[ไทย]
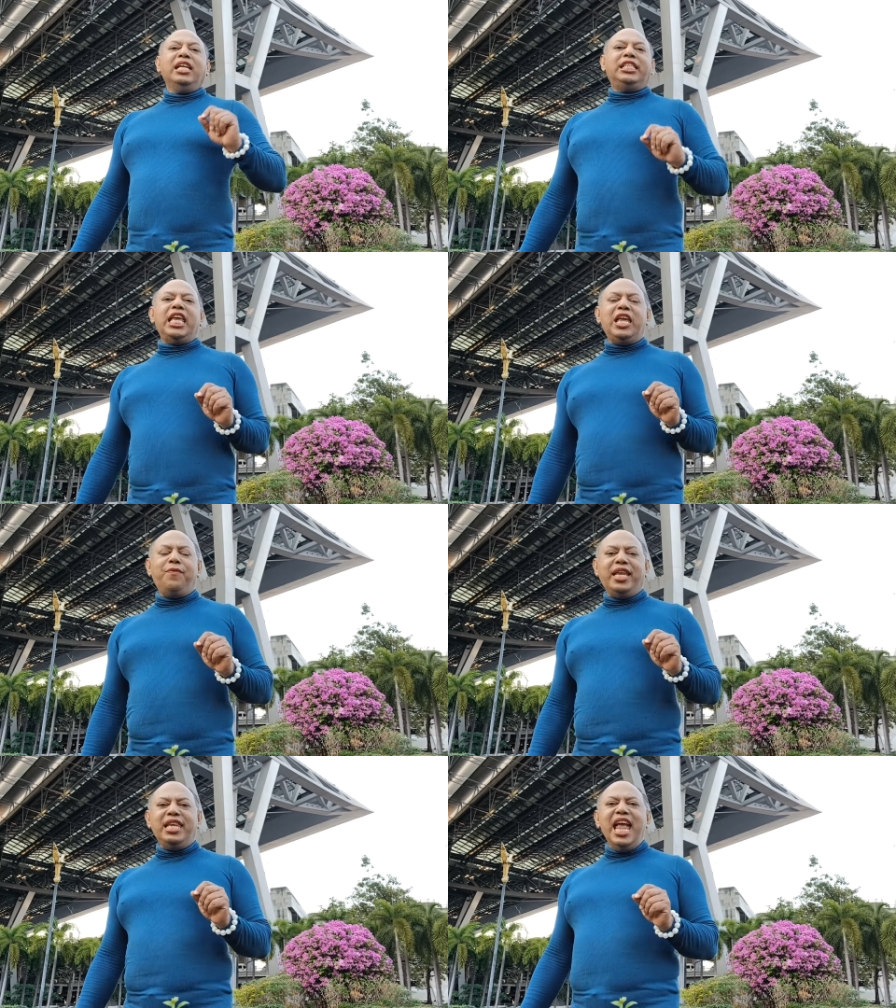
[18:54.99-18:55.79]
ชี
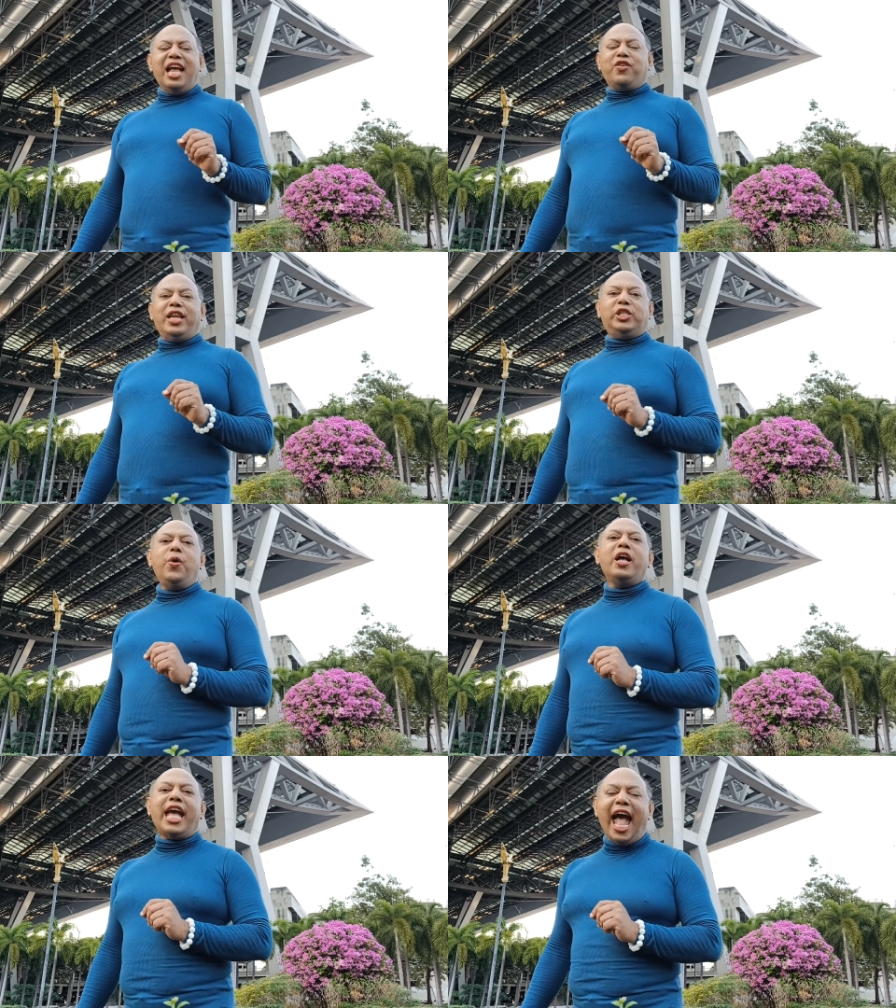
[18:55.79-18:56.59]
วิตเนี่ยอยู่ในช่ว
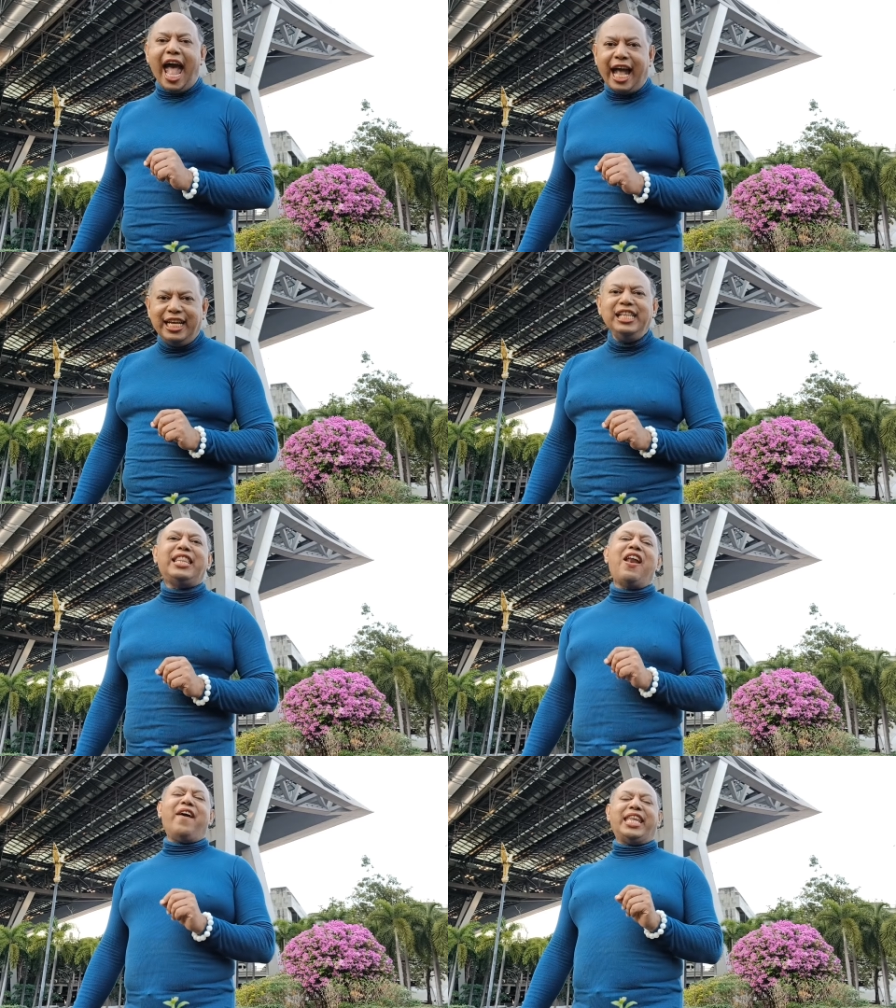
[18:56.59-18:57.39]
งขาขึ้นต
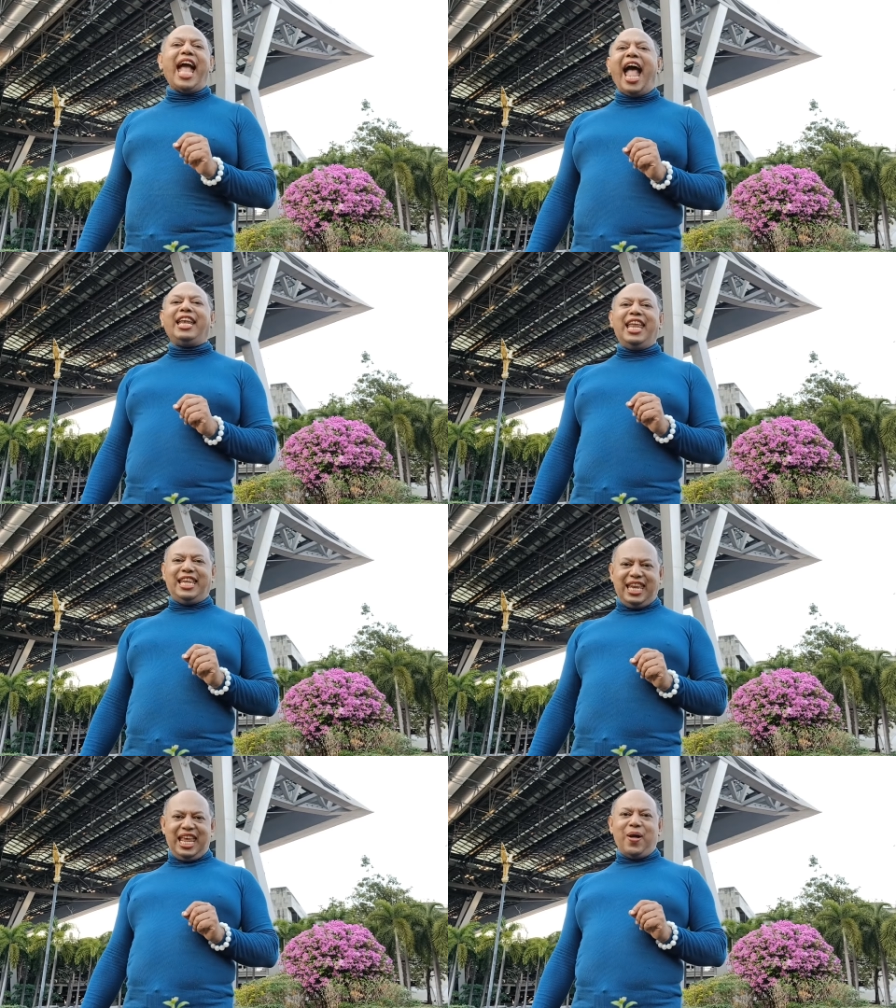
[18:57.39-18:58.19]
ลอดกาลเลย
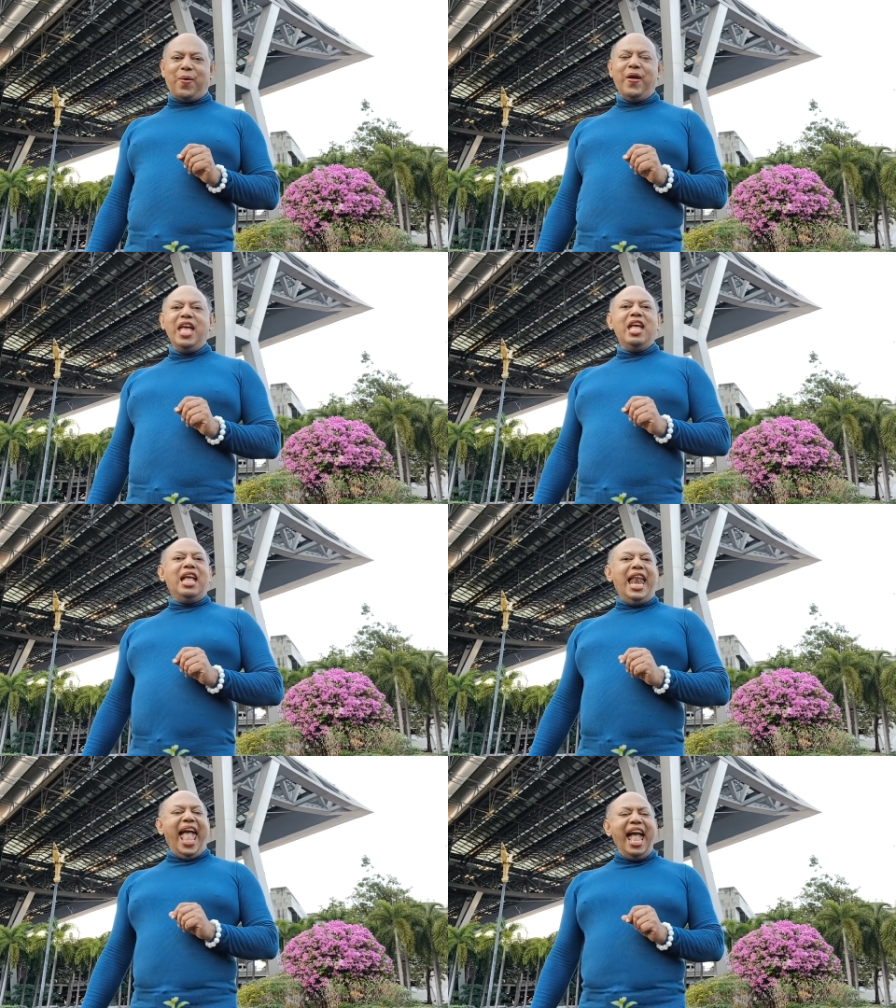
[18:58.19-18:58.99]
ทีเดียว
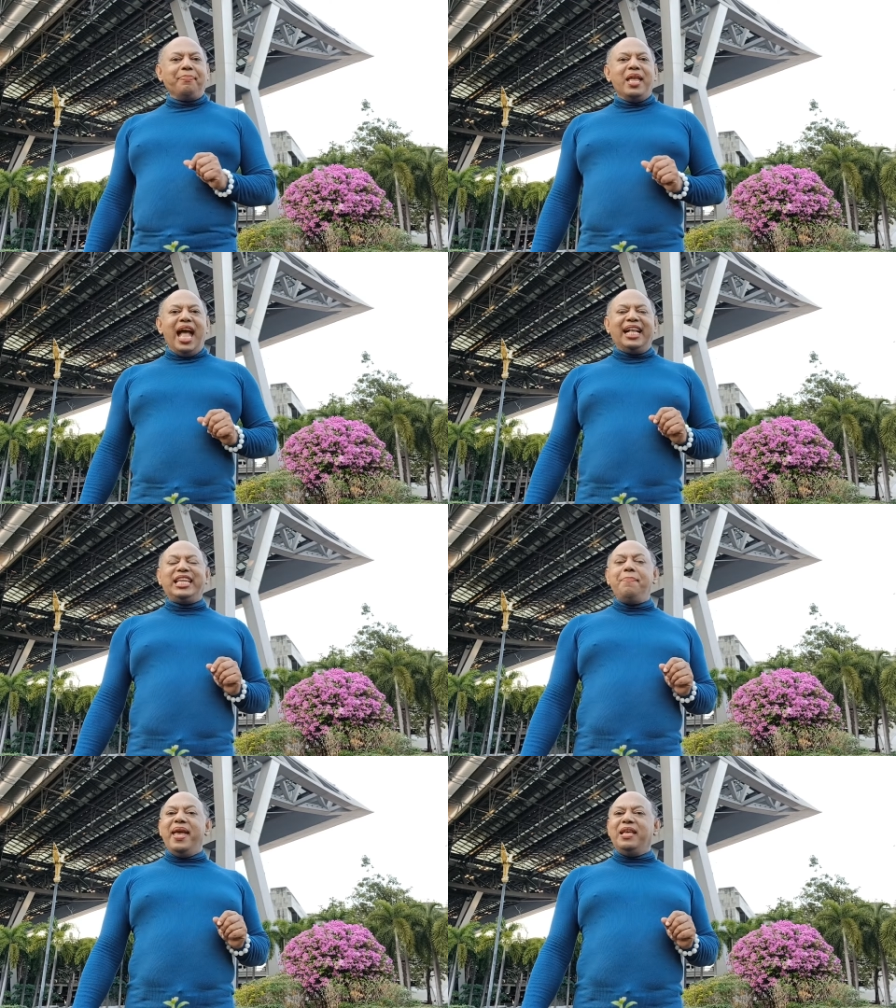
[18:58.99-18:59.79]
และอาจา
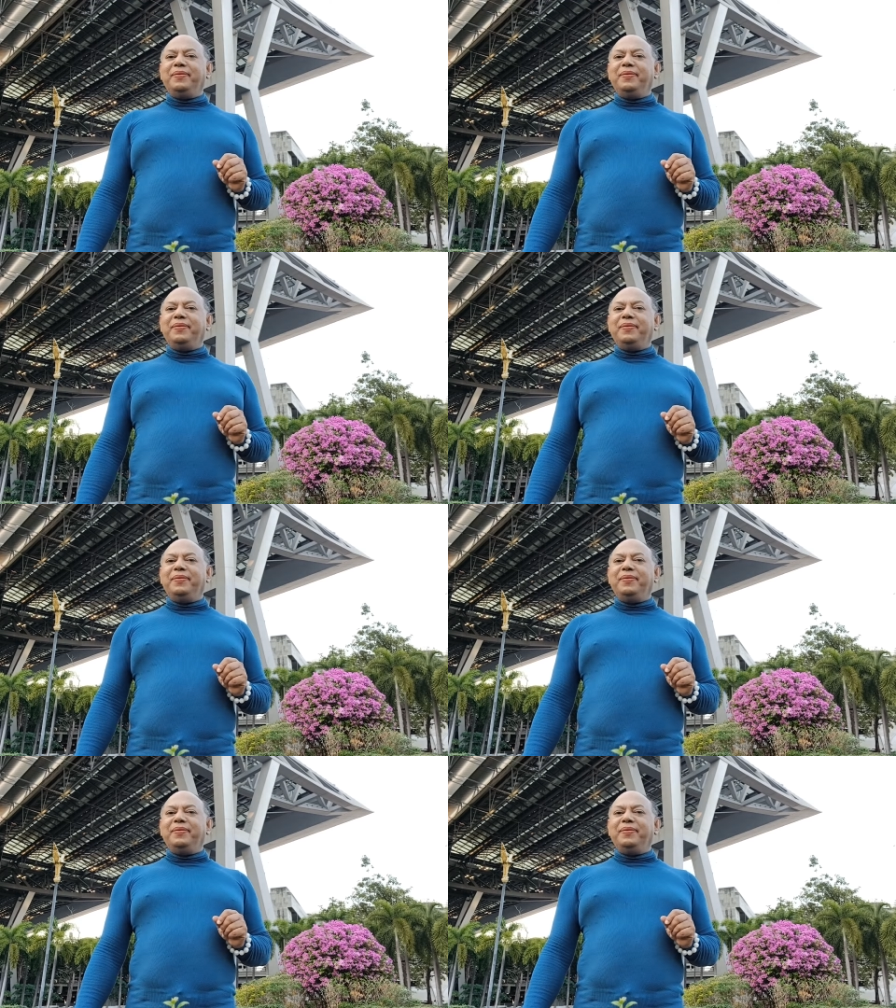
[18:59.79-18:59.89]
รย์เบยิป